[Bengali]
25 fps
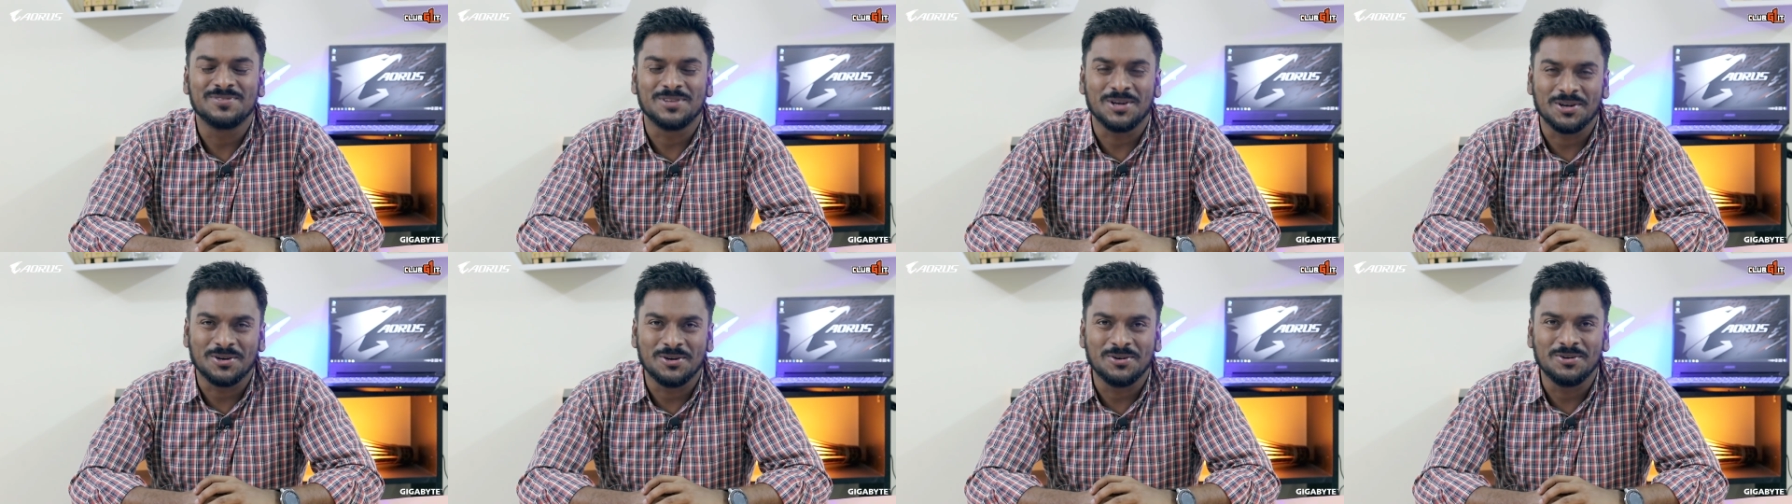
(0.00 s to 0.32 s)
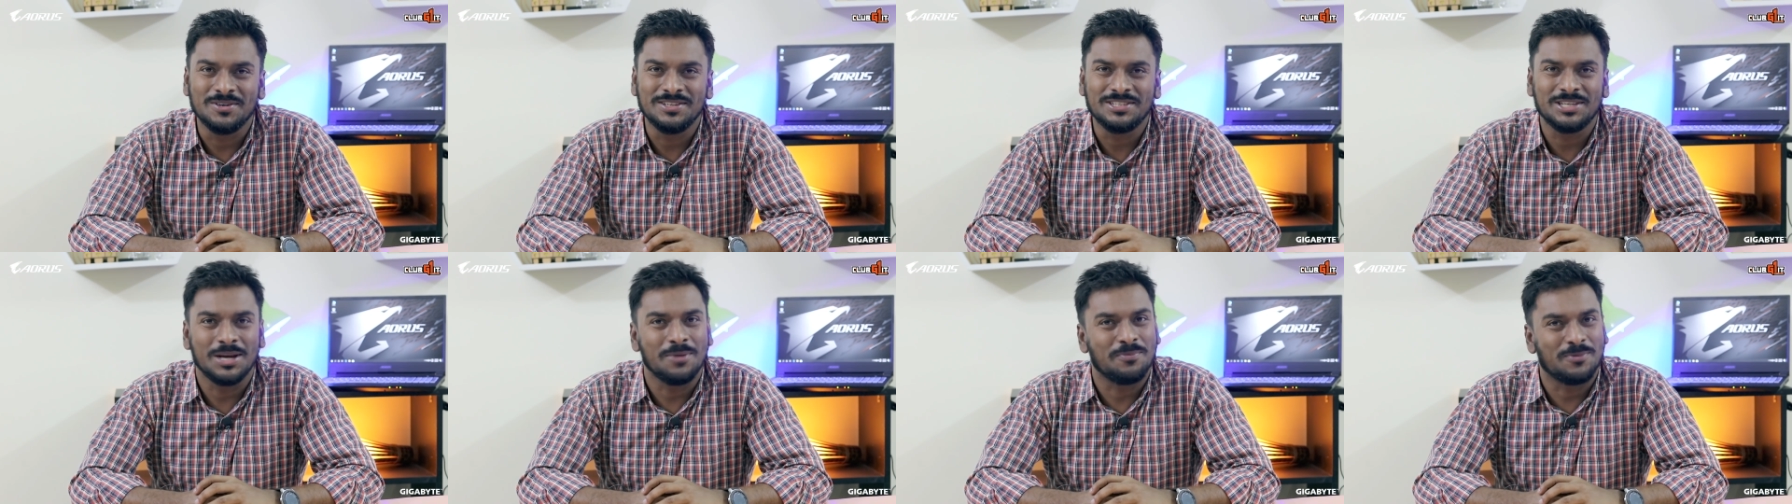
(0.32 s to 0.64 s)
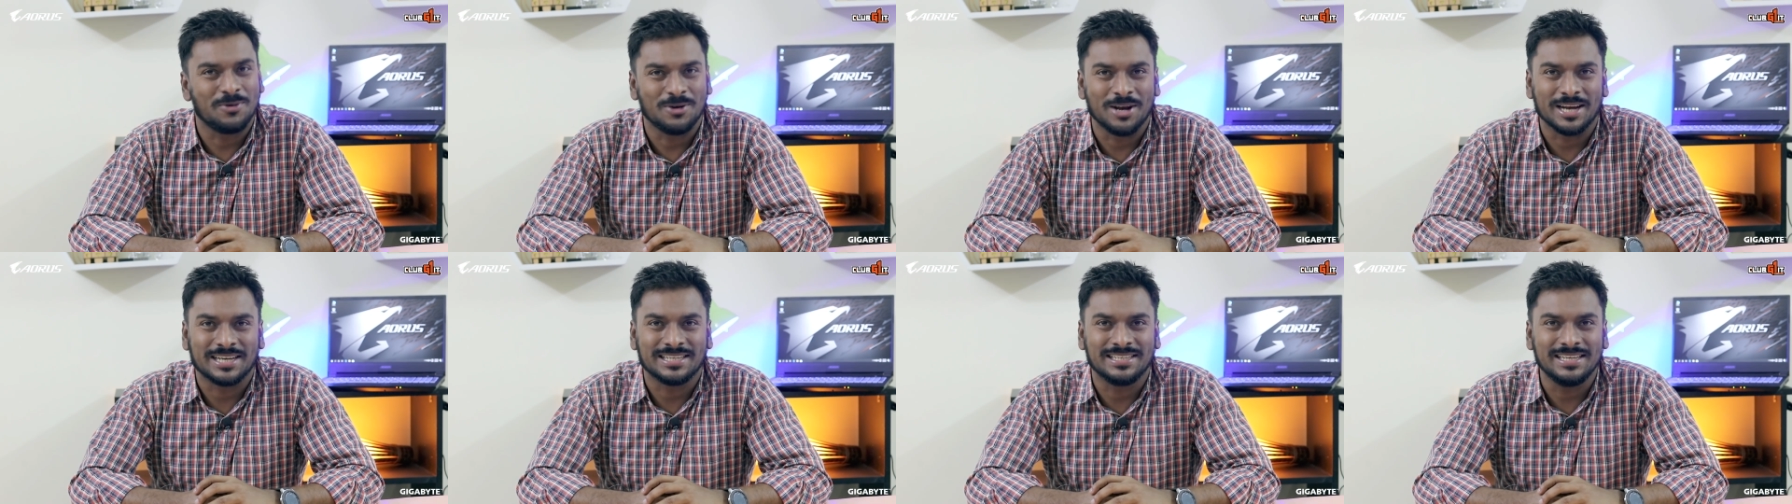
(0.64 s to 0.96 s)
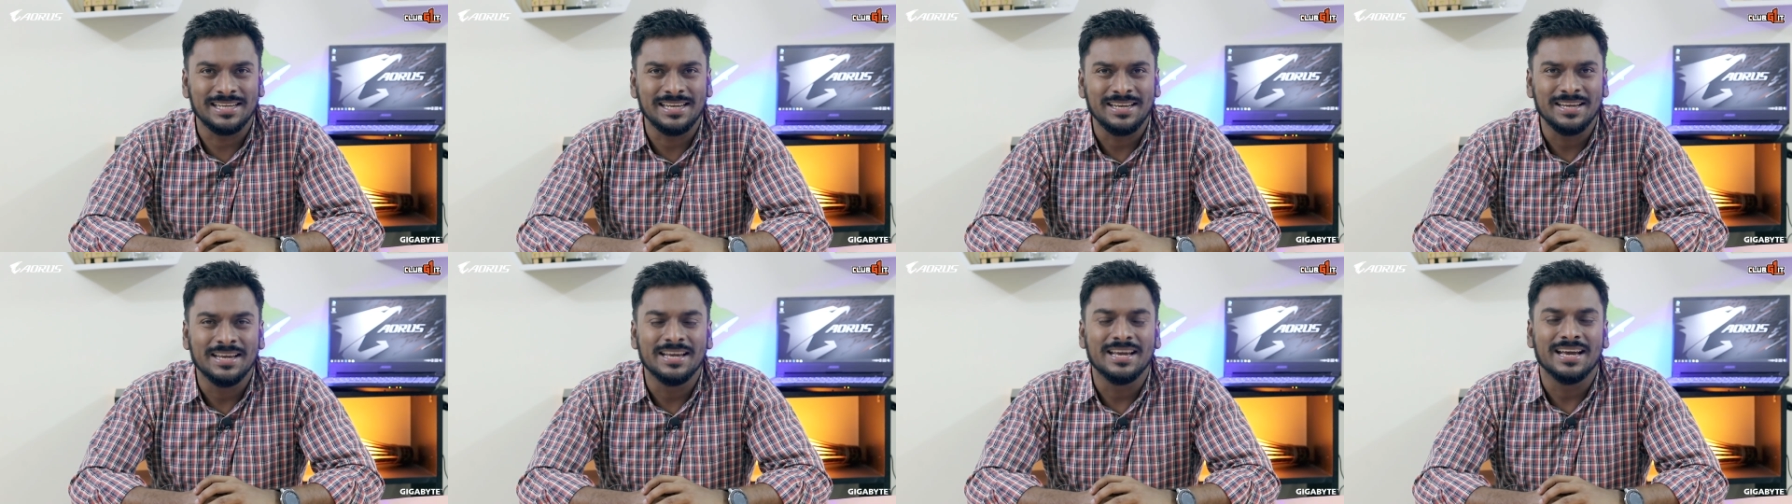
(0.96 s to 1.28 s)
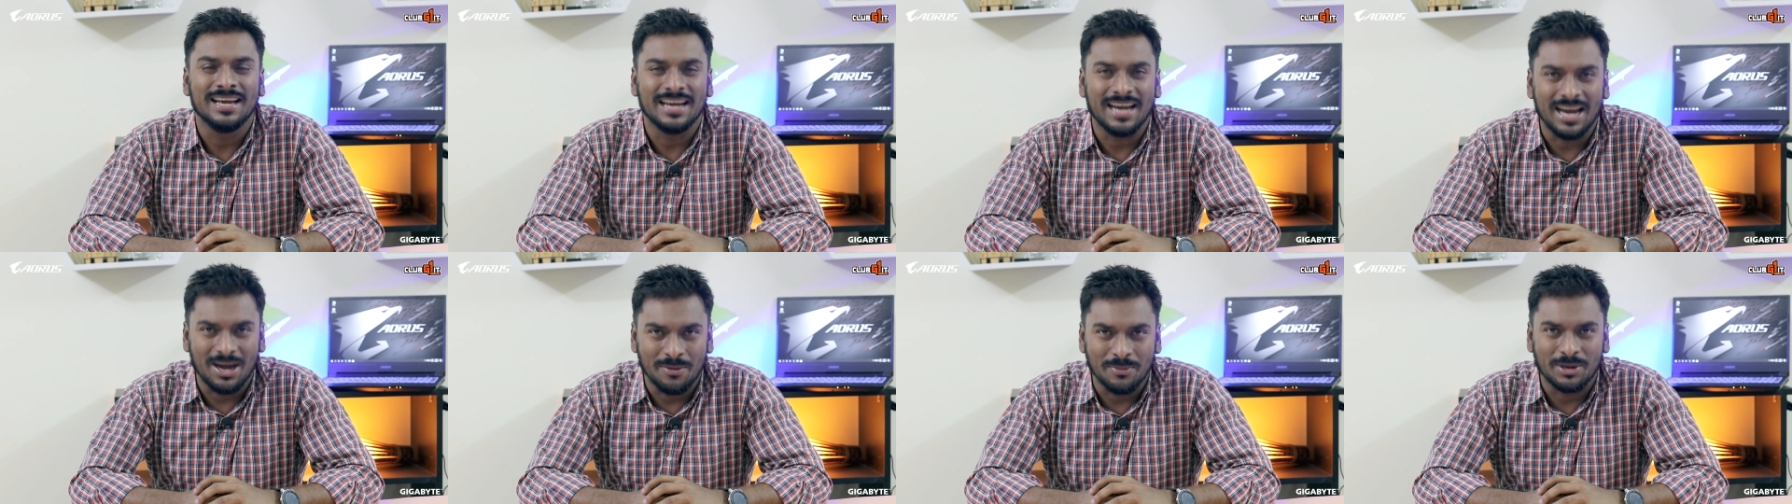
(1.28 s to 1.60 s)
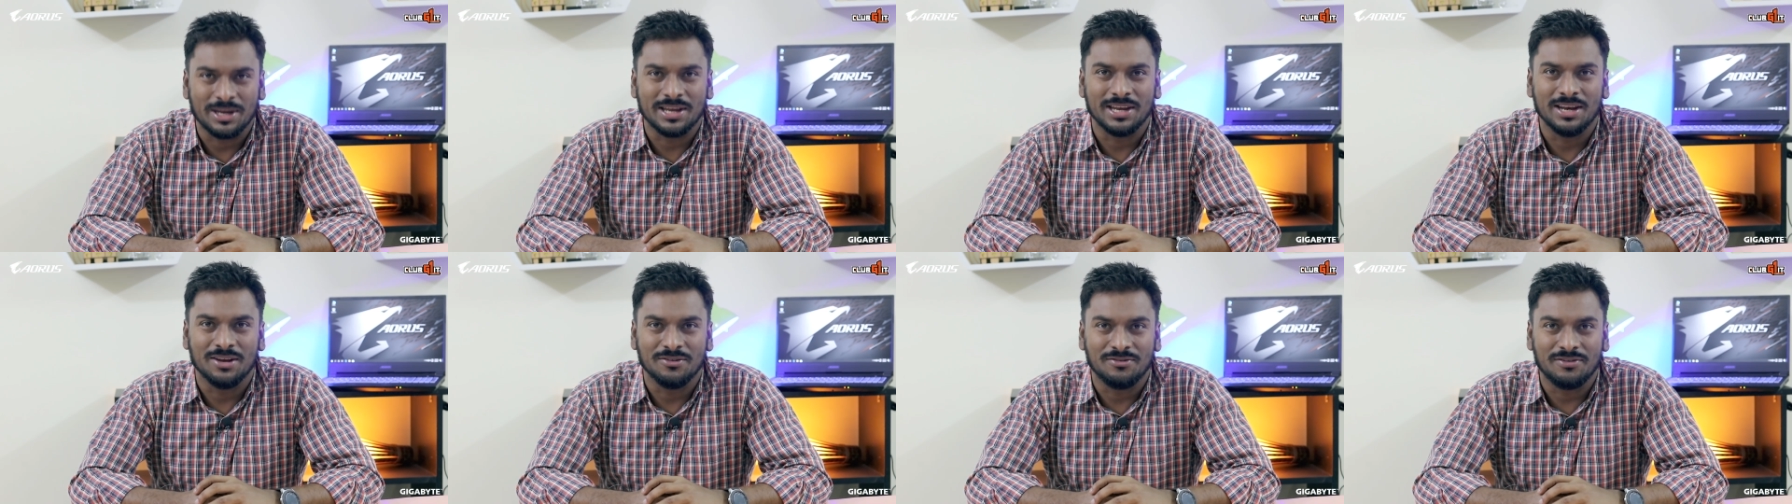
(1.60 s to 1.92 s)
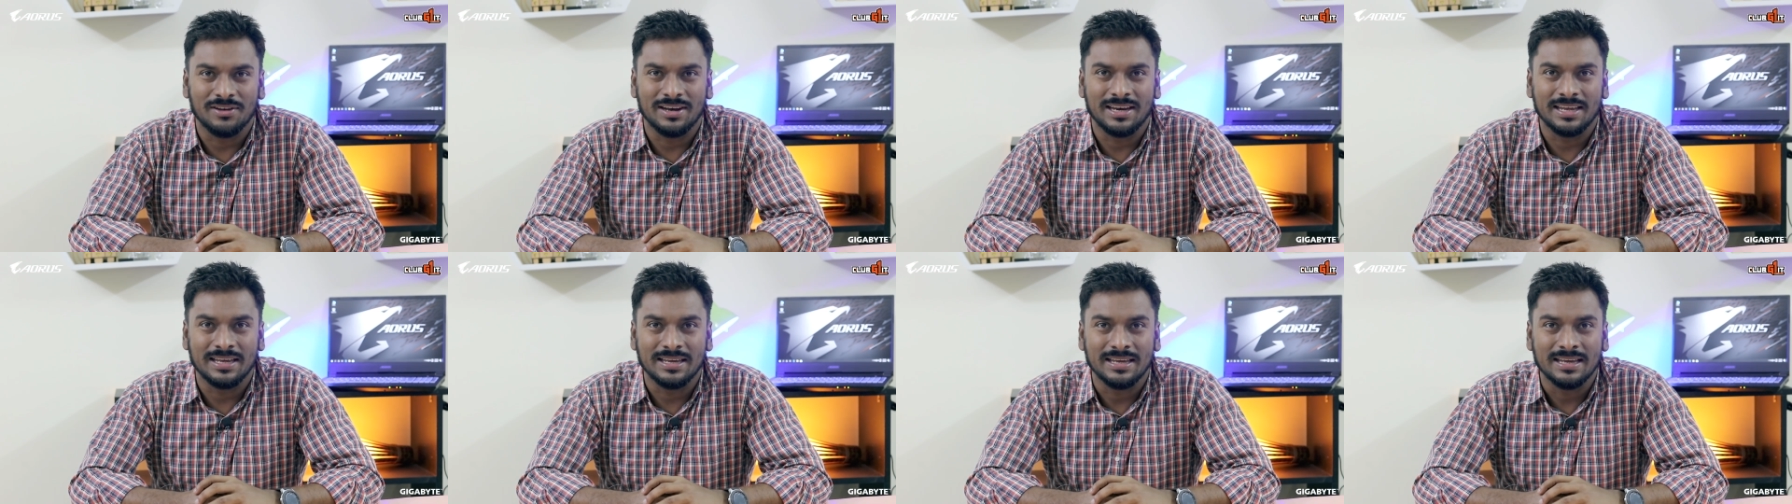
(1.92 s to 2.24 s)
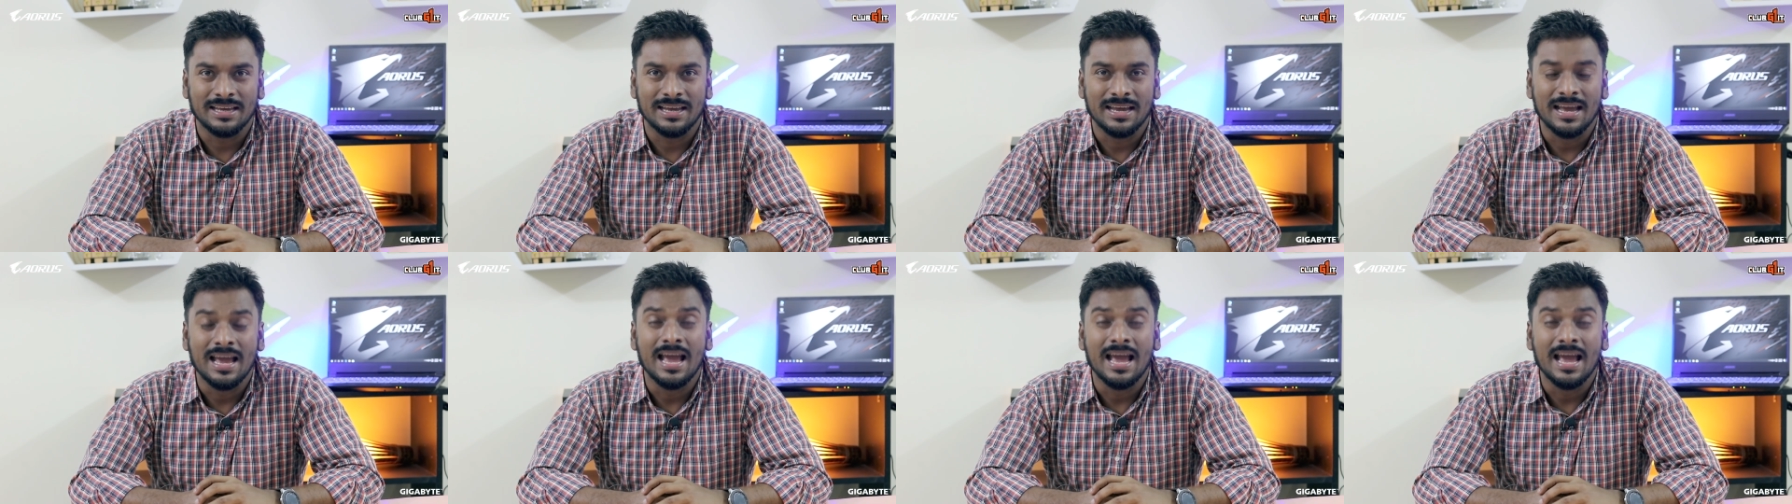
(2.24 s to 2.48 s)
তখন সেই প্রোডাক্টটি আমি কিনে ফেলি